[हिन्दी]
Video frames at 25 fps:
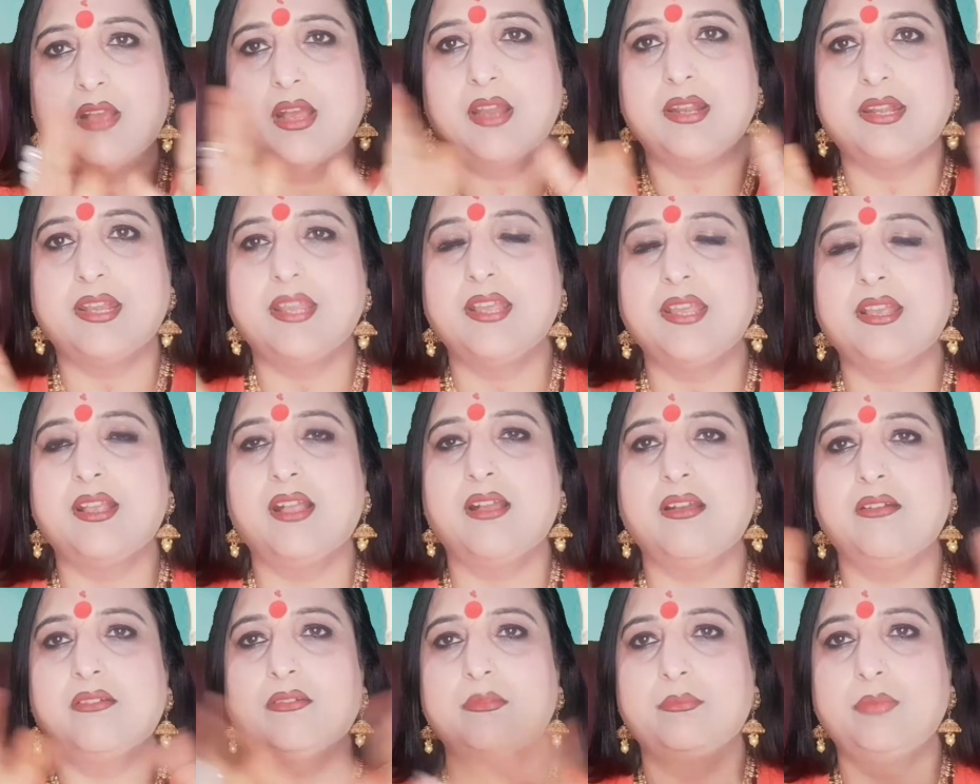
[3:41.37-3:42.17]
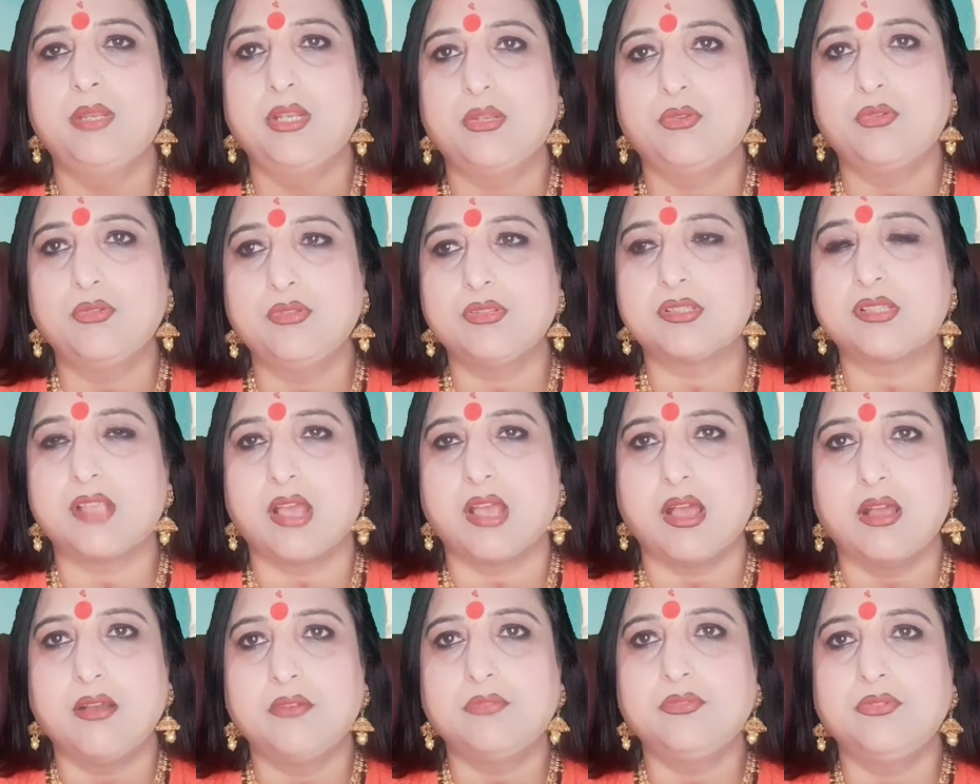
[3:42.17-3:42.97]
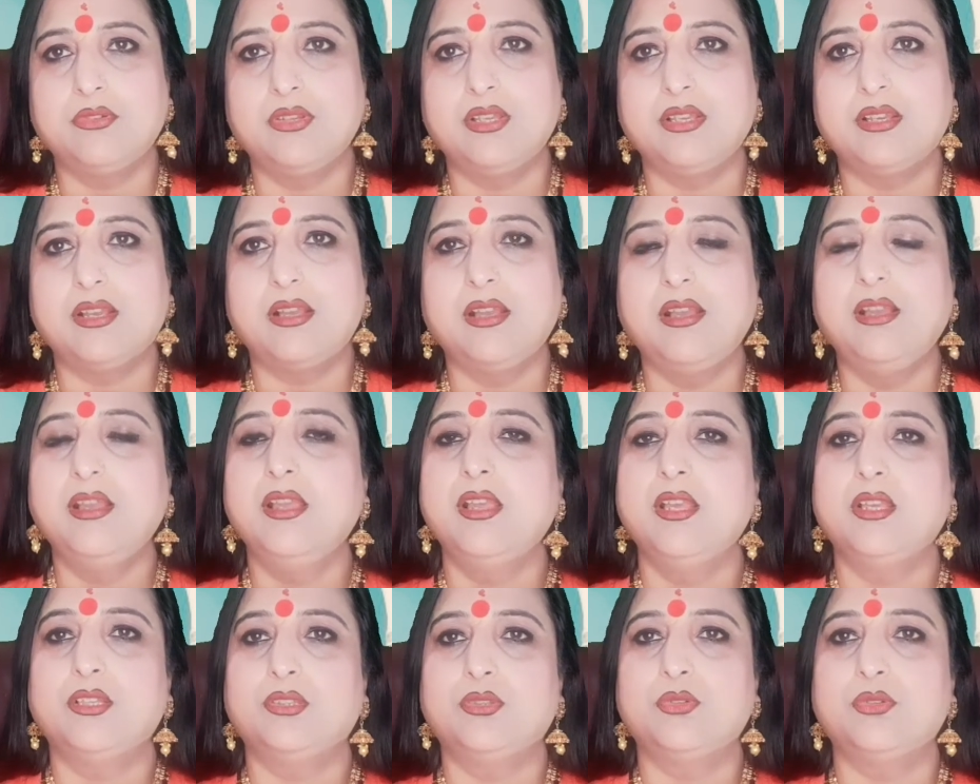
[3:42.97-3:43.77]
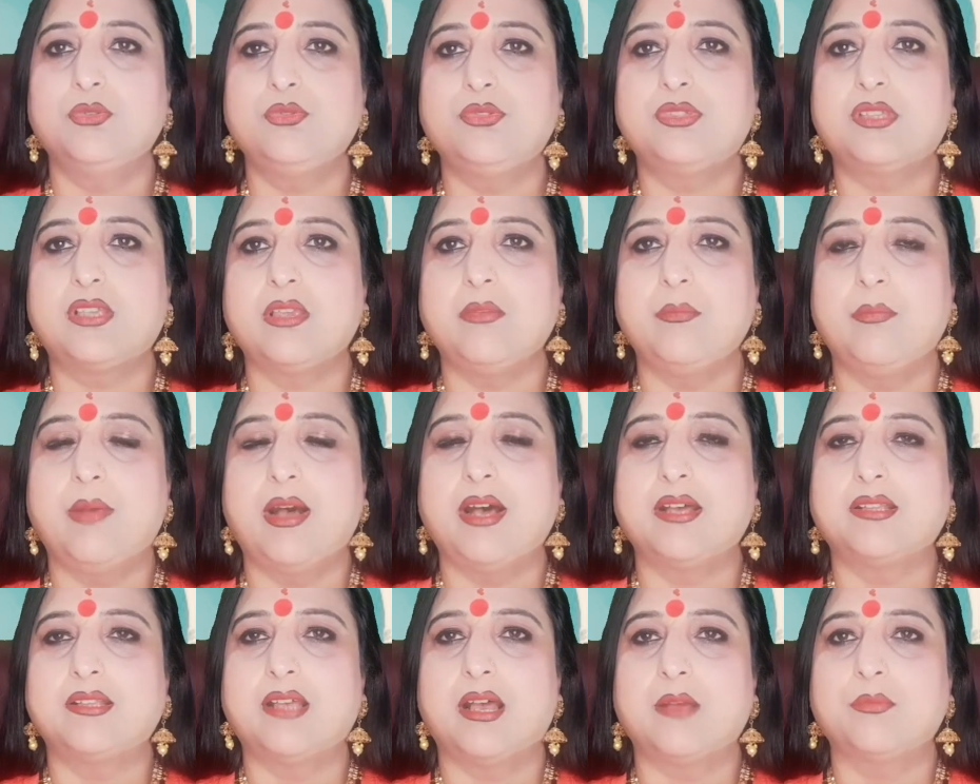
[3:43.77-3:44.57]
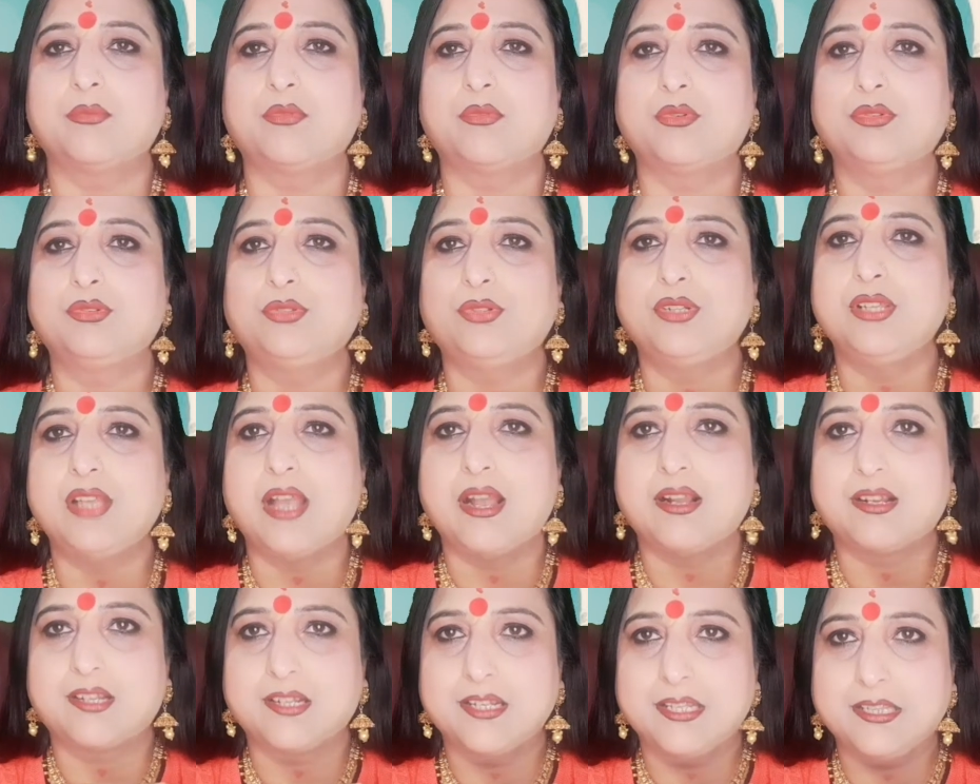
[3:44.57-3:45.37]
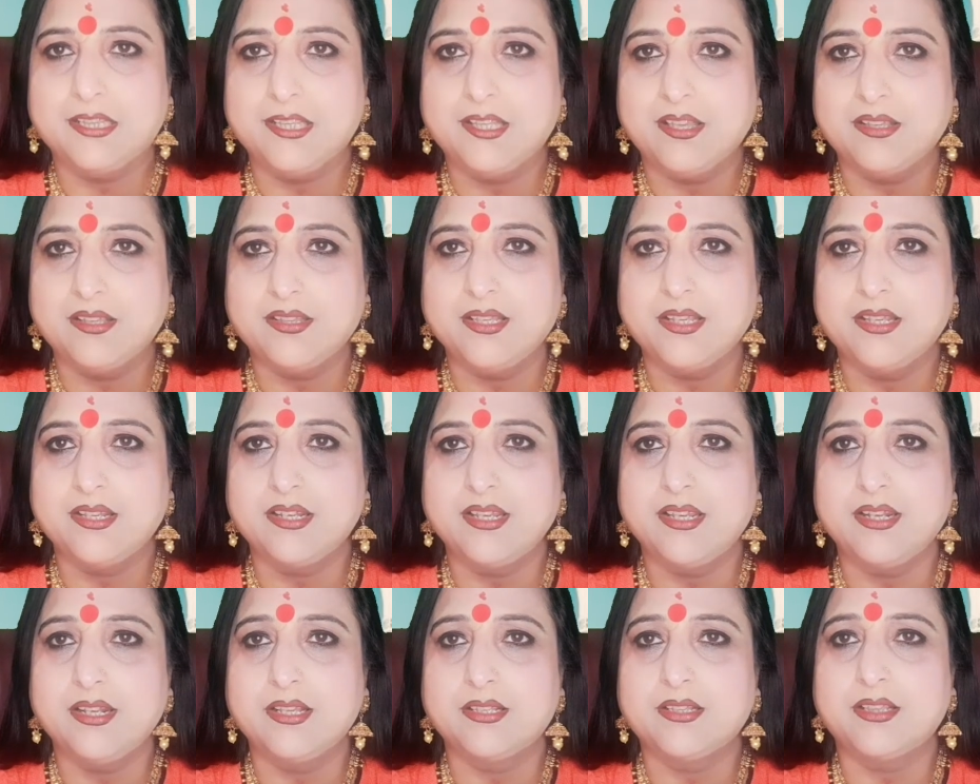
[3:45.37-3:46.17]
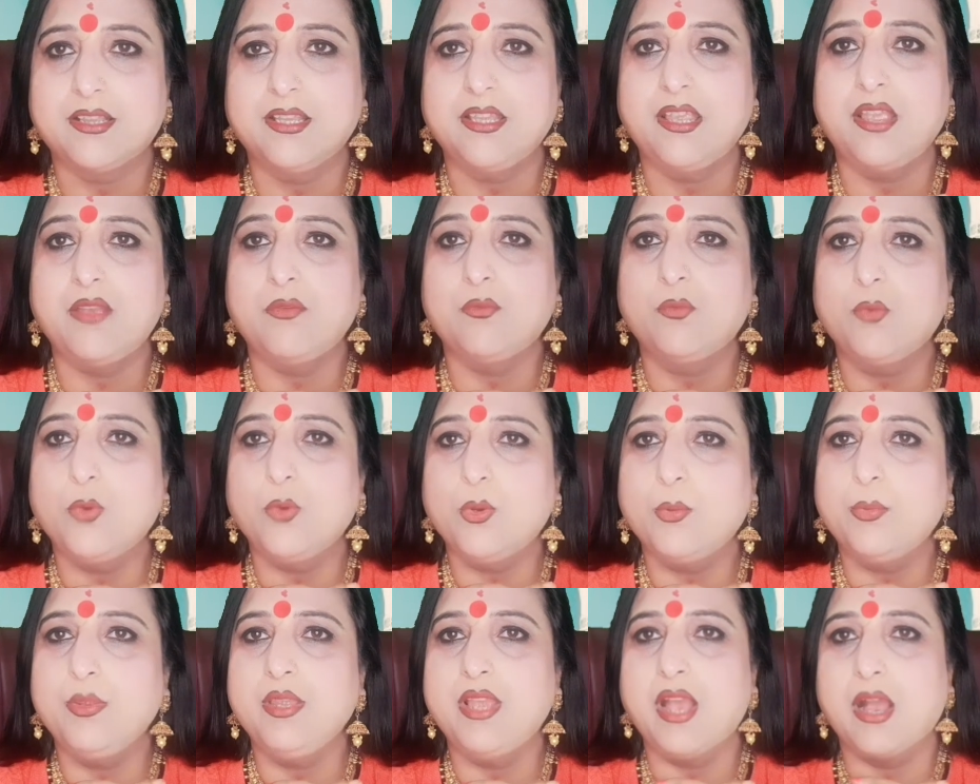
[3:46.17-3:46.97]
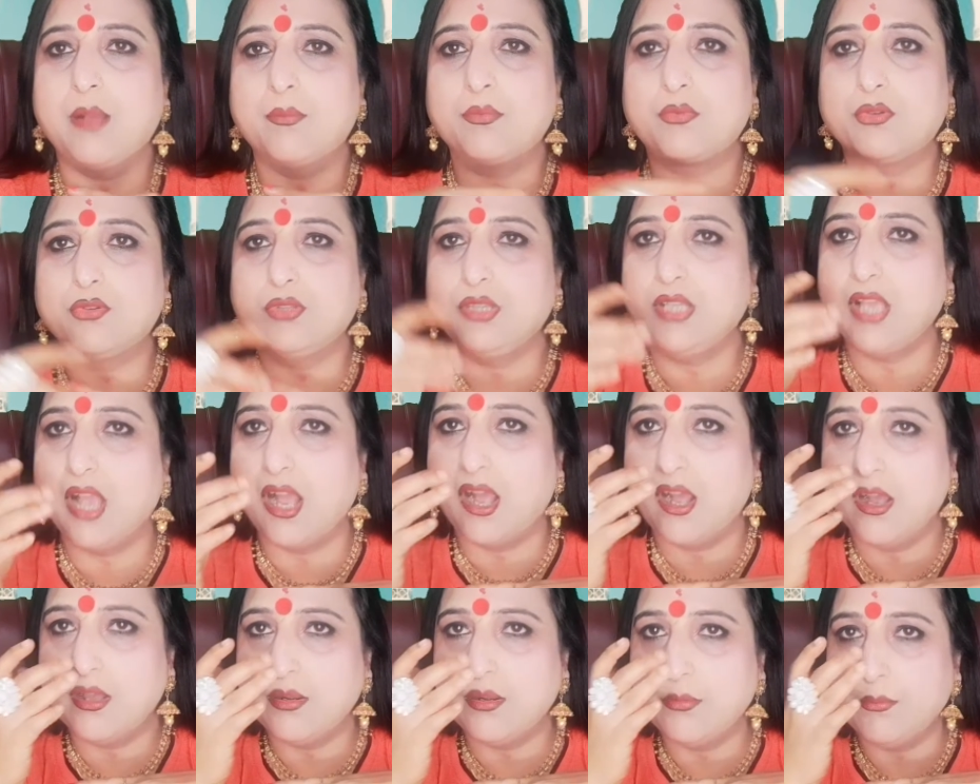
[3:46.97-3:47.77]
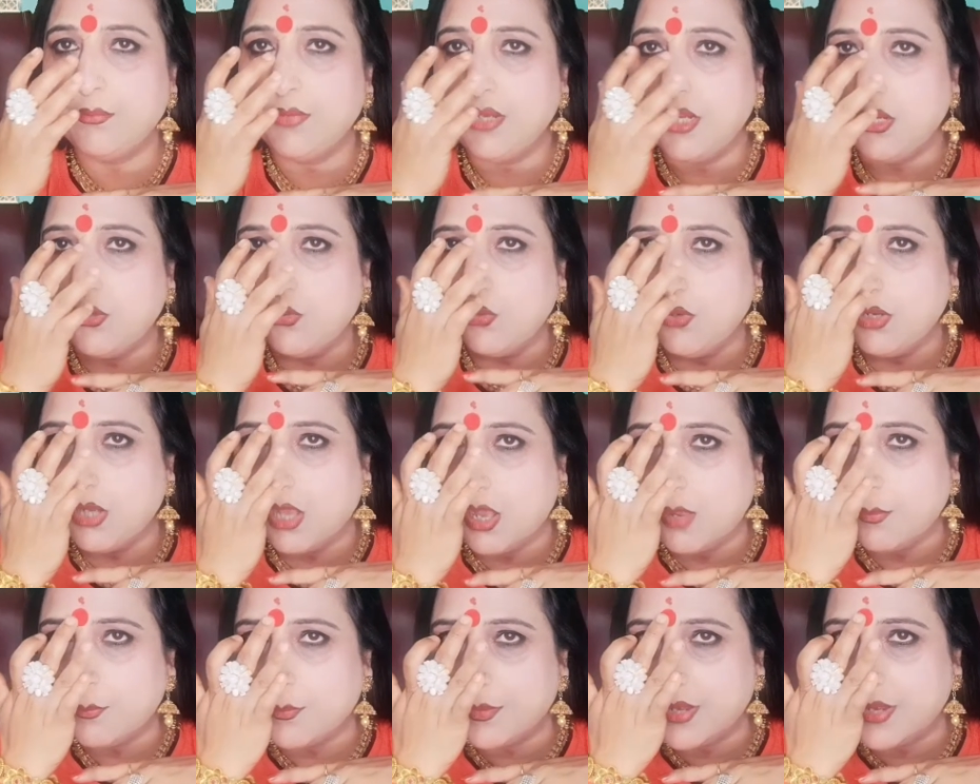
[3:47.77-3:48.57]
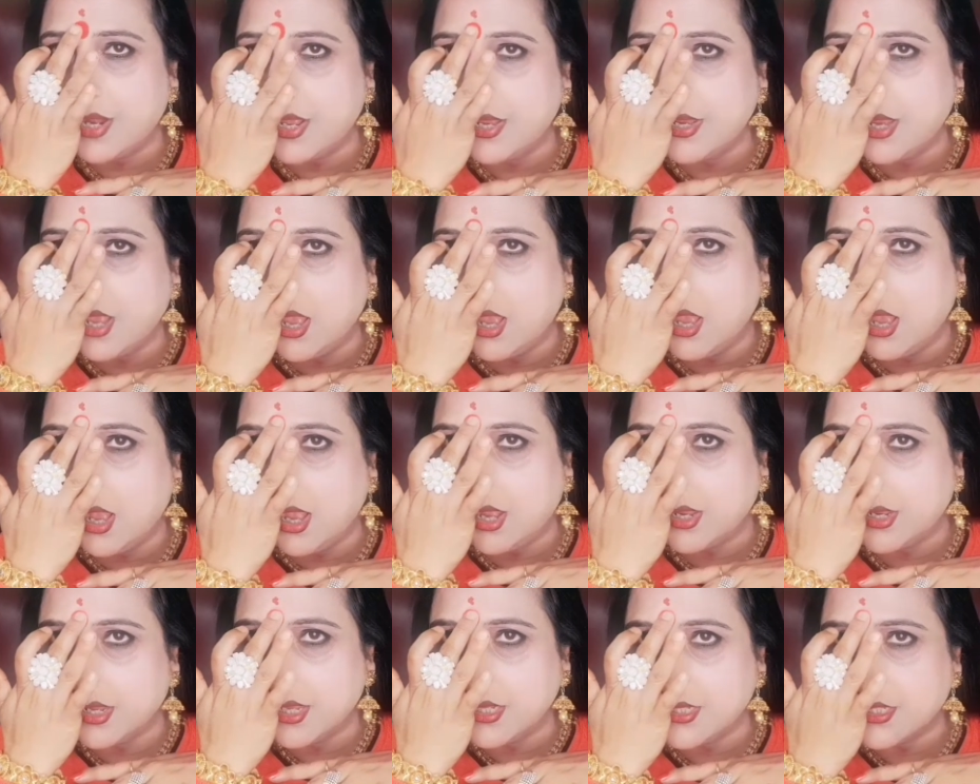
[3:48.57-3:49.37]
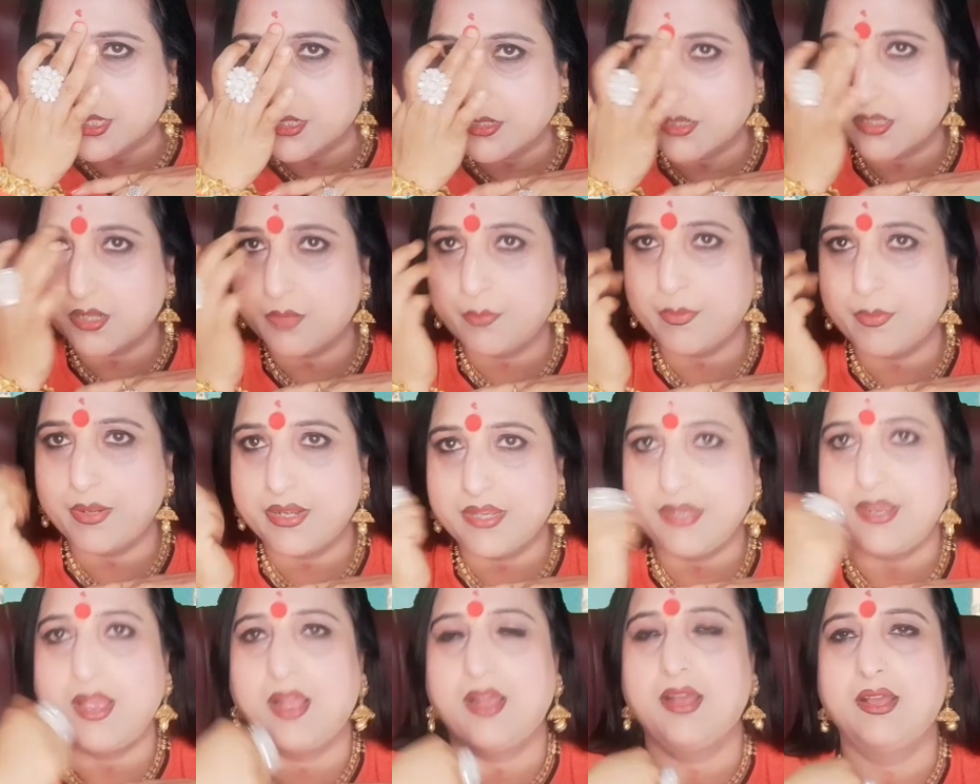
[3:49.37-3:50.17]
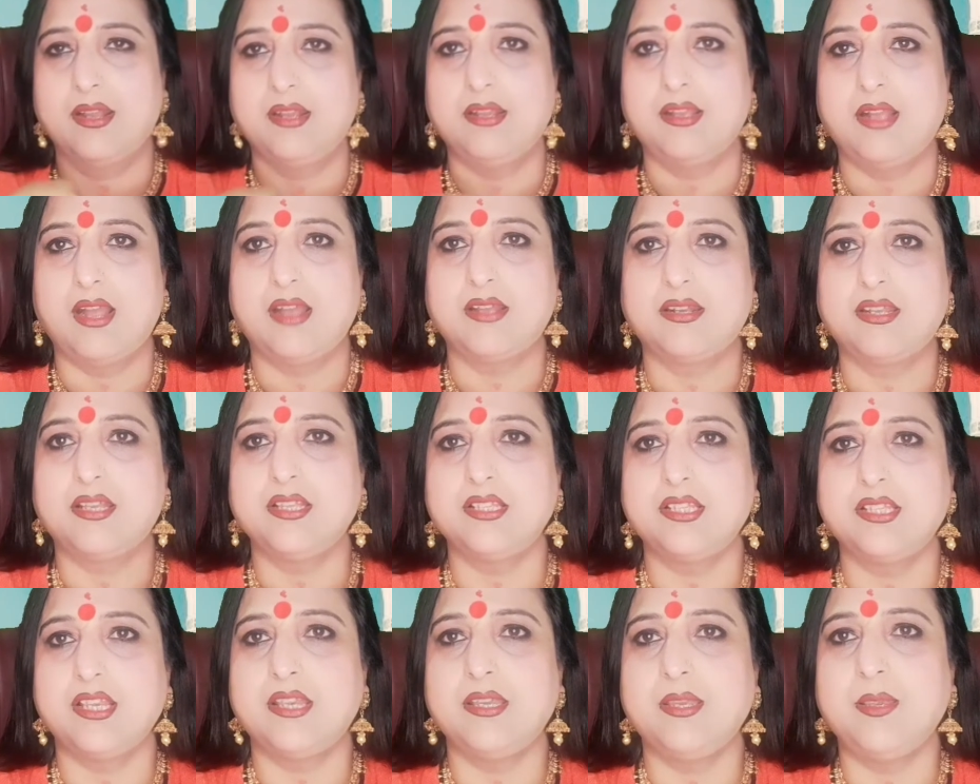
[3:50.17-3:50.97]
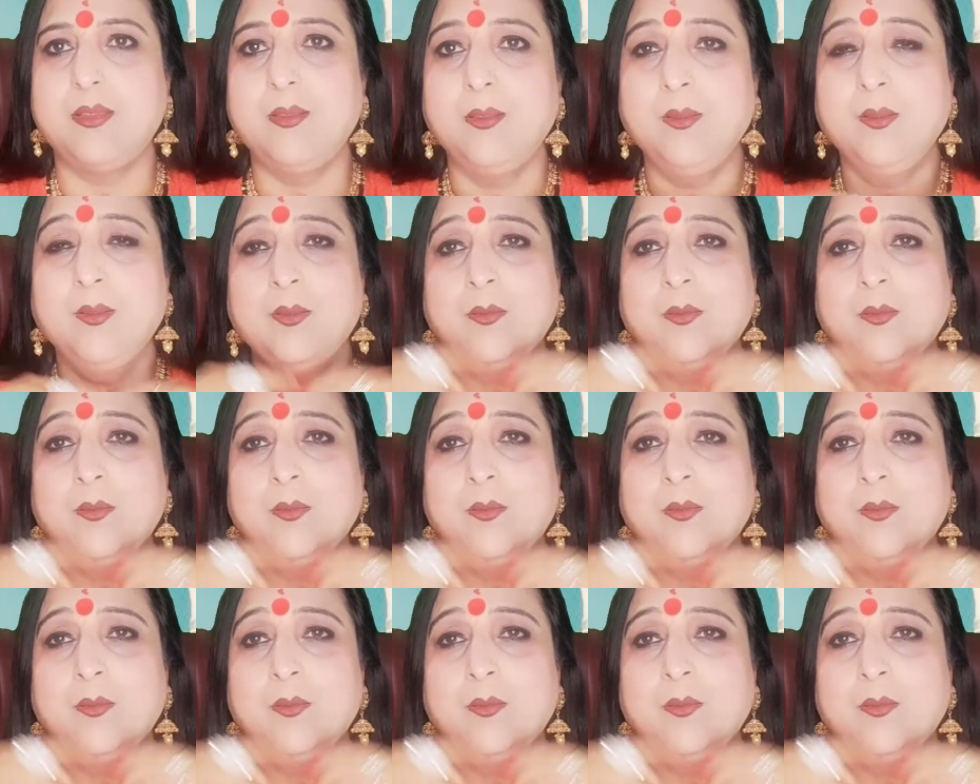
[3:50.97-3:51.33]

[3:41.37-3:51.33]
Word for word: हटेगा बिल्कुल साफ होएगा तो उसके बाद आपको थोड़ी आकृतियां दिखने लगती है वो भी आपको ध्यान बिल्कुल अपना यहाँ आगे चक्कर पर यहाँ लगाना चाहिए